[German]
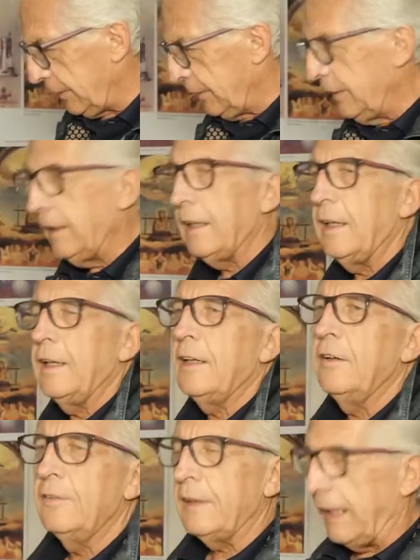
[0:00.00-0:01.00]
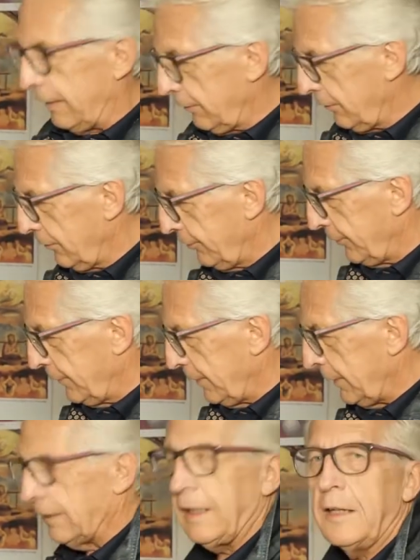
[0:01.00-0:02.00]
in die Religion einzuführen,
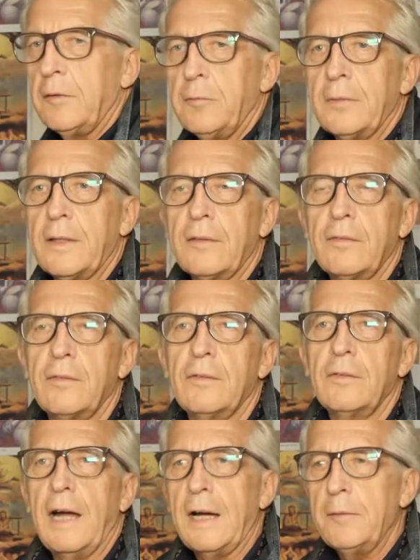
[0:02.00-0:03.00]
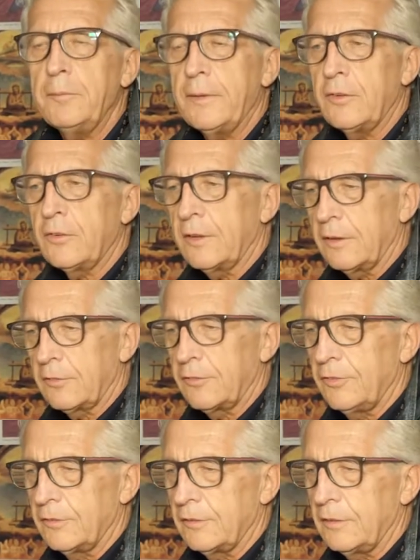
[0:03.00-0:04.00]
indem das so Abende
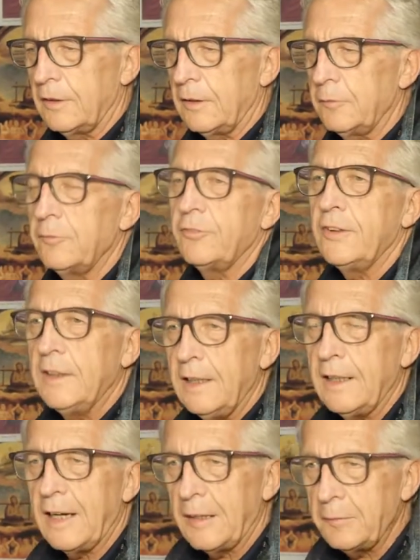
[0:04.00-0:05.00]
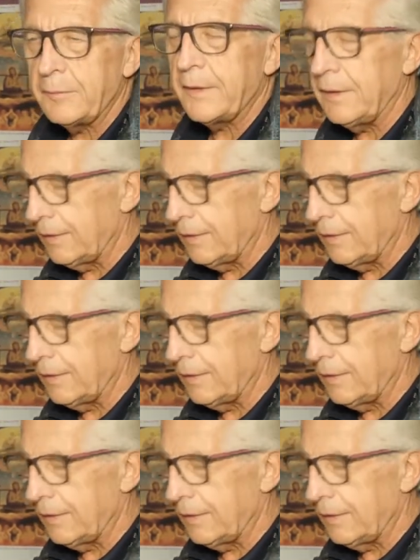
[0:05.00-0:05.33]
stattgefunden haben, viele Abende